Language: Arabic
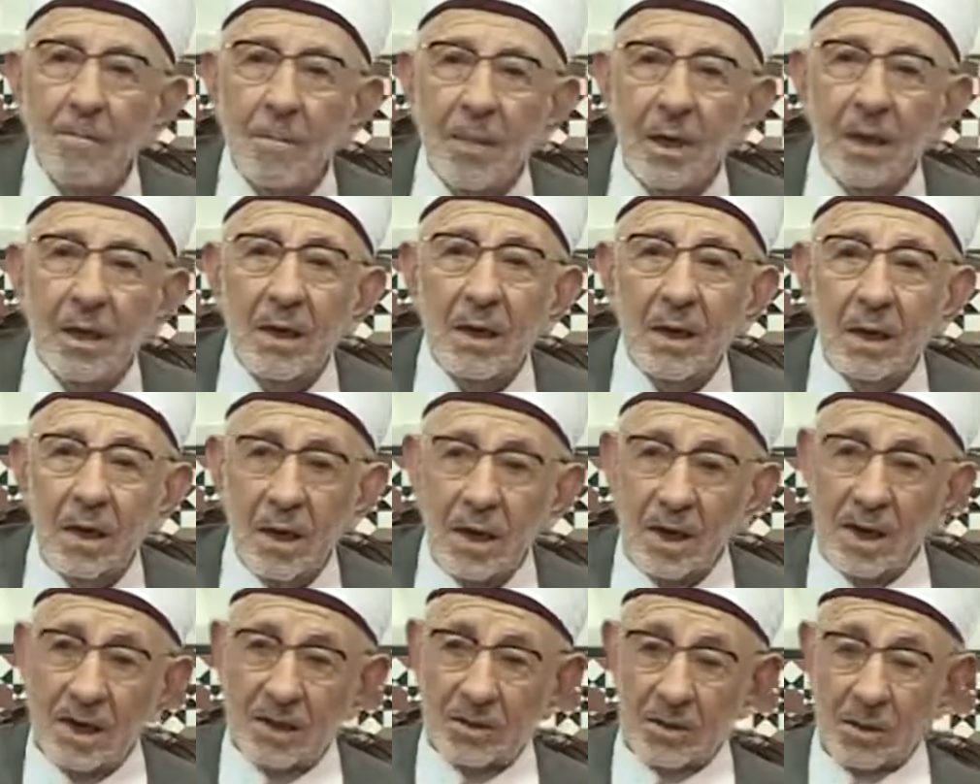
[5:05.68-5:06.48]
من
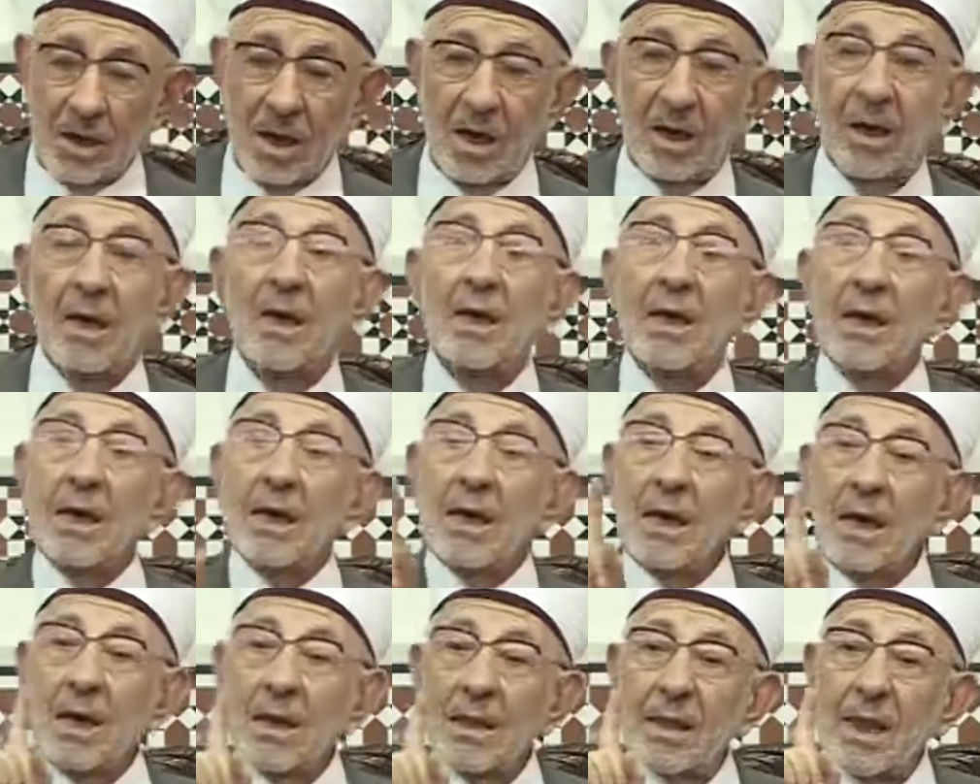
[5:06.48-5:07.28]
الأشكال
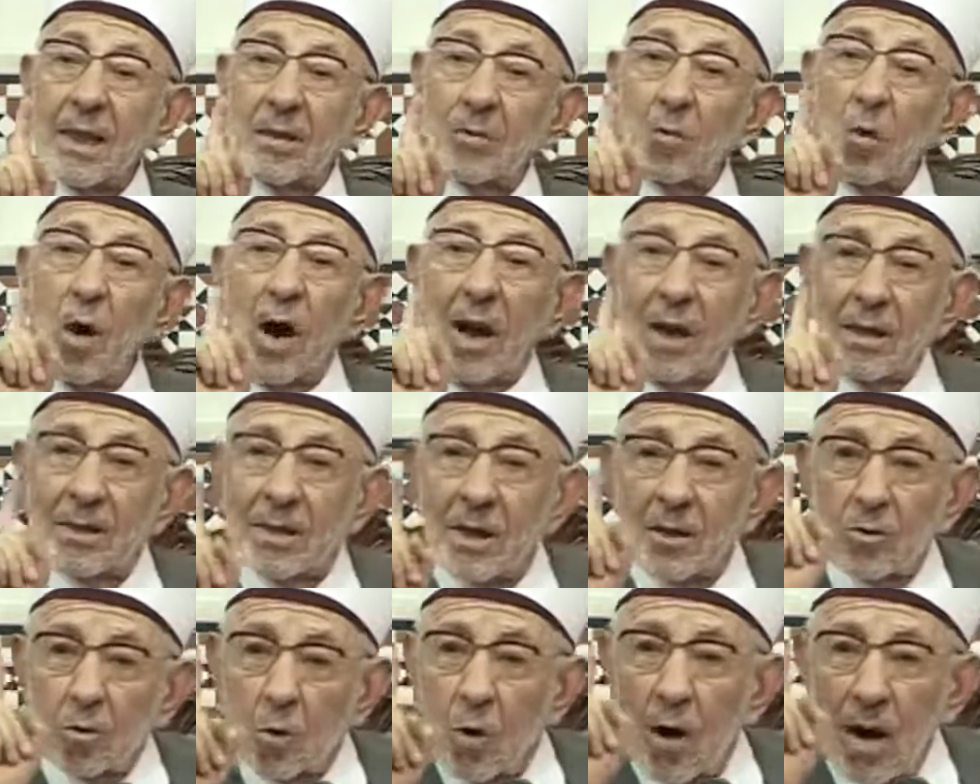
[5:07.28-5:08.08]
إذا
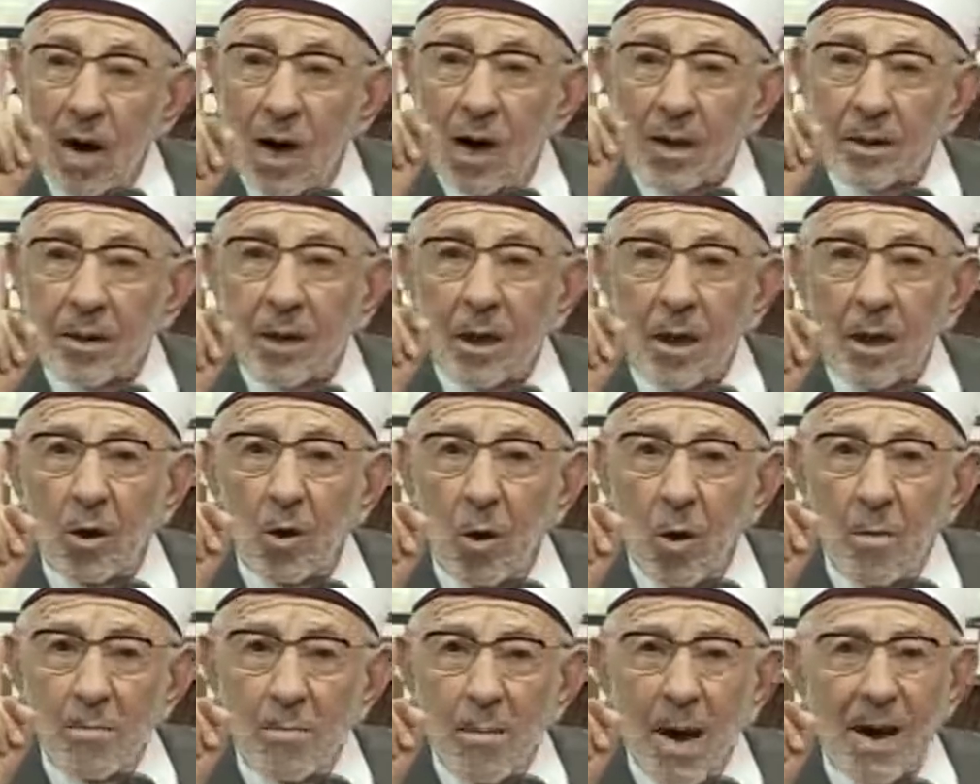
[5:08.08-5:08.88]
وحدة هذه
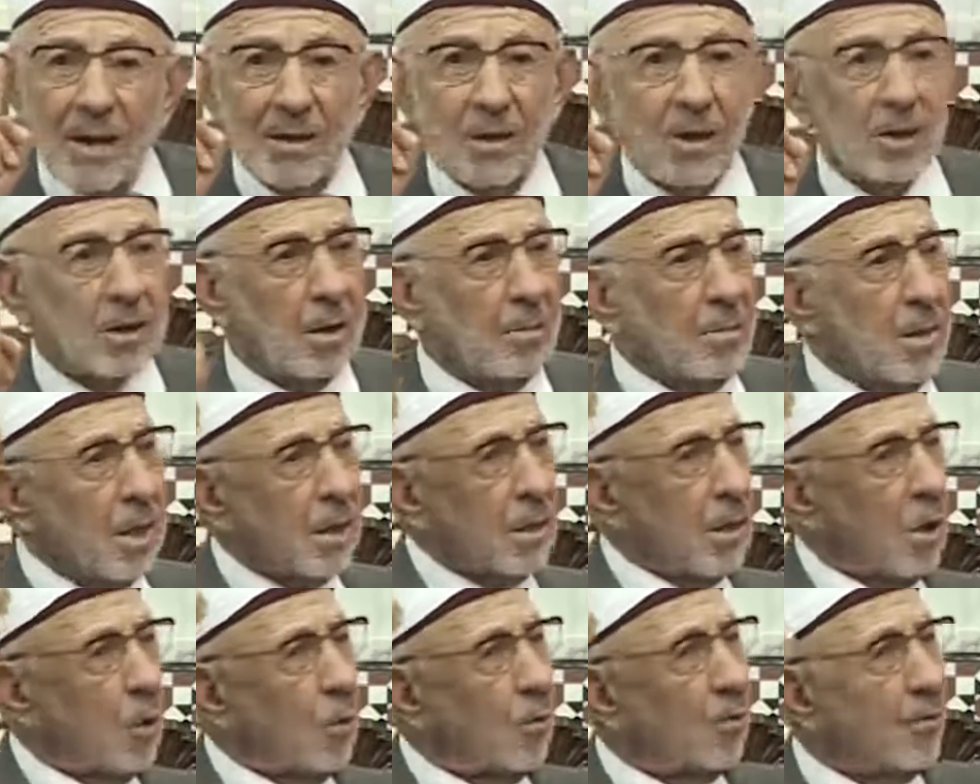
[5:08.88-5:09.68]
الأمة
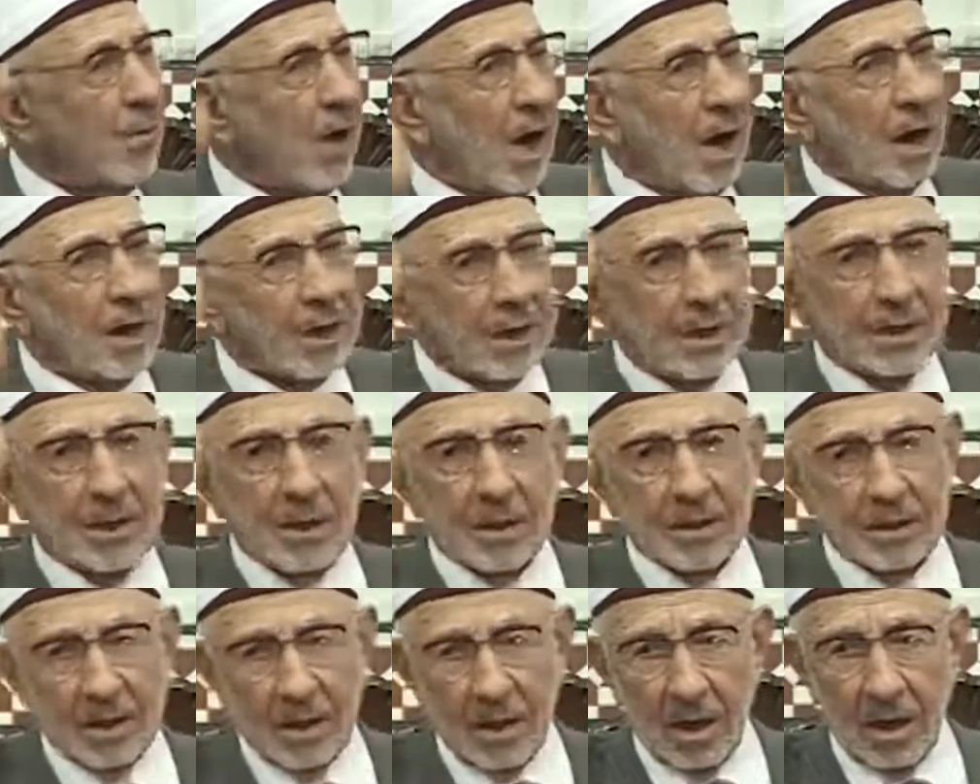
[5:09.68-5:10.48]
تتمثل في
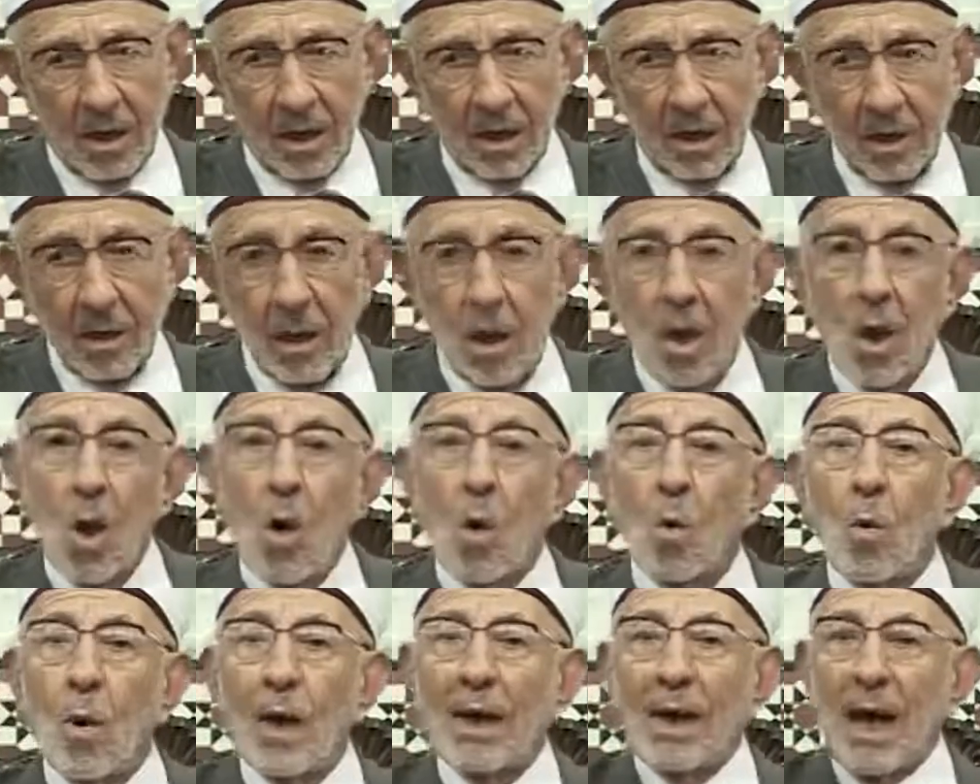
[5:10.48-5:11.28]
عقيدتها
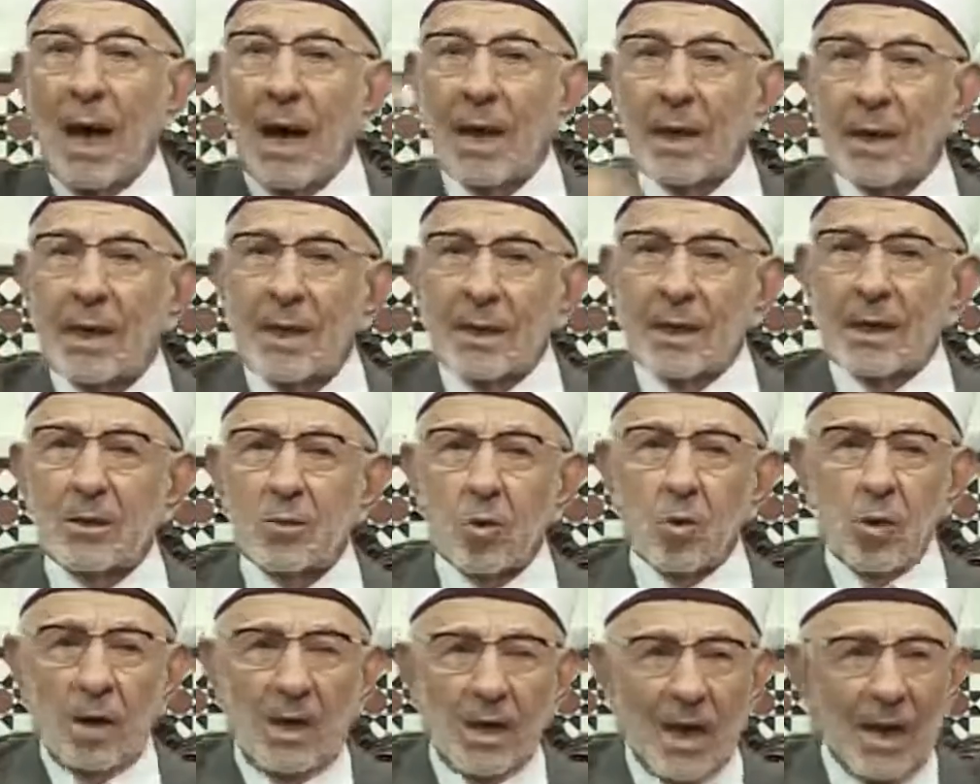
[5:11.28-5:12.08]
والعقيدة
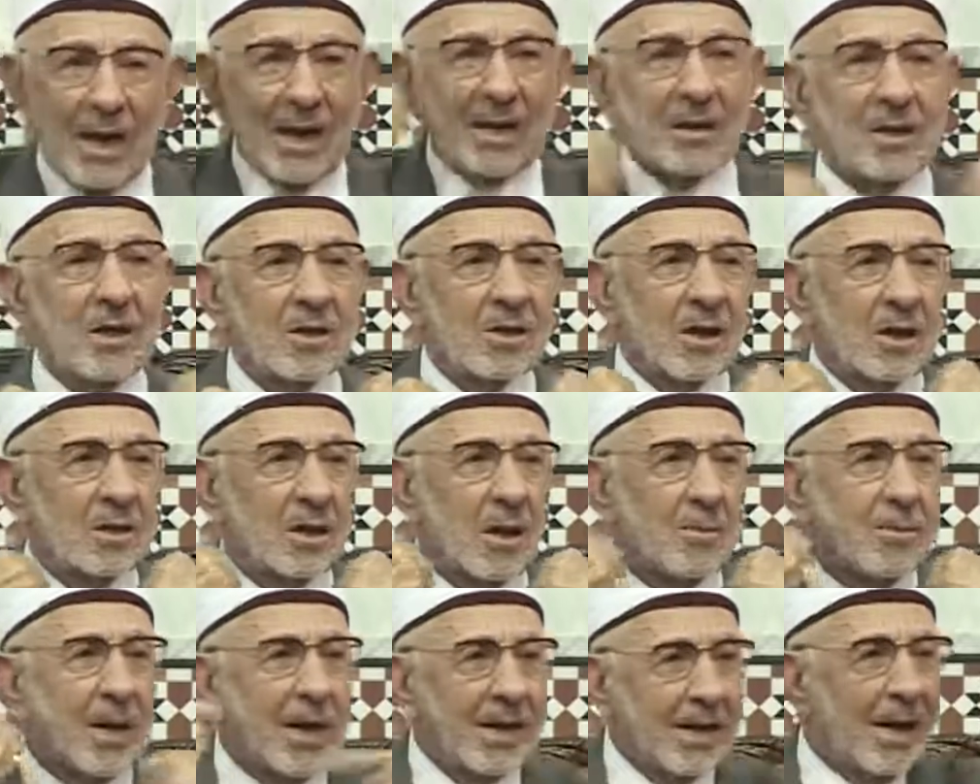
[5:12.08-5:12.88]
هي التي
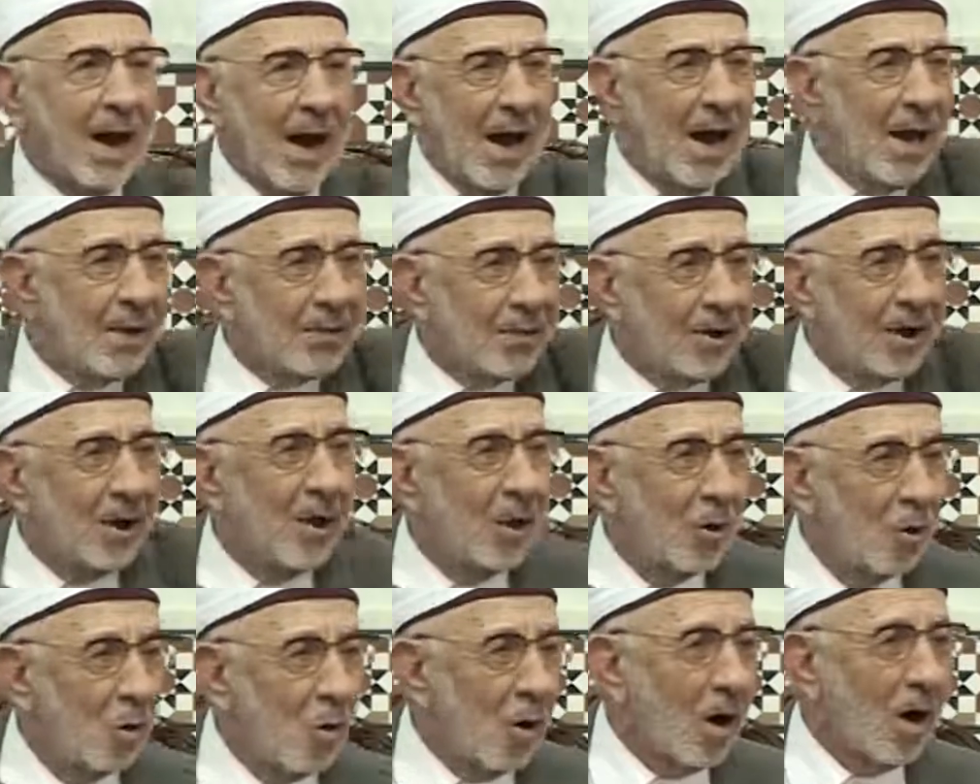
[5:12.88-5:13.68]
تتبنى
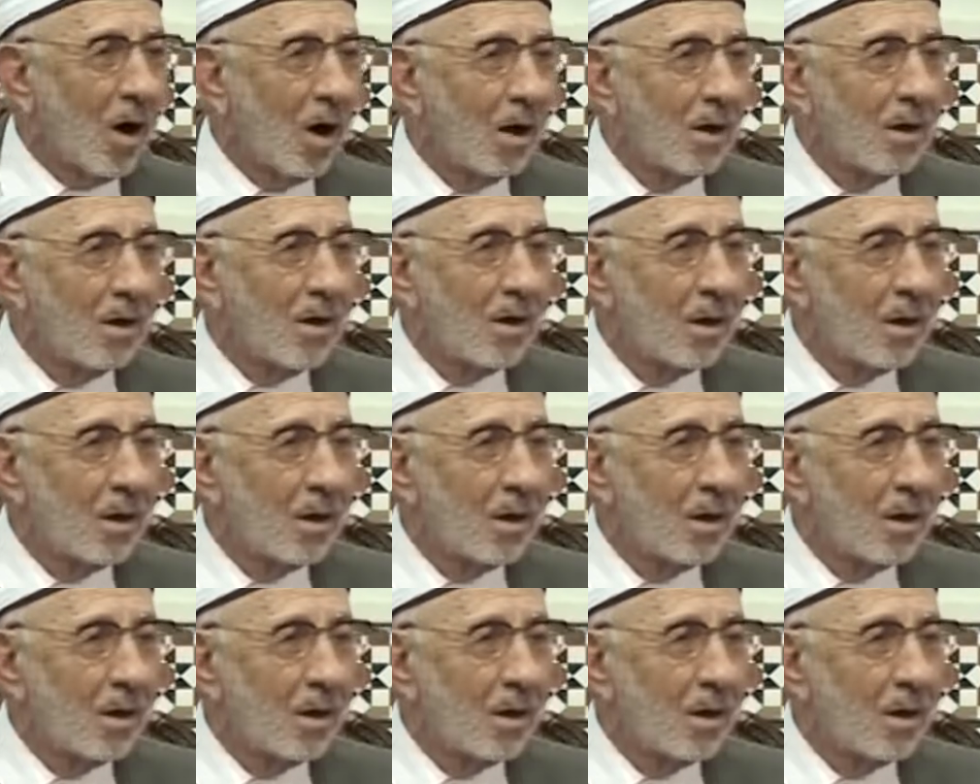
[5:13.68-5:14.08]
هذه اللغة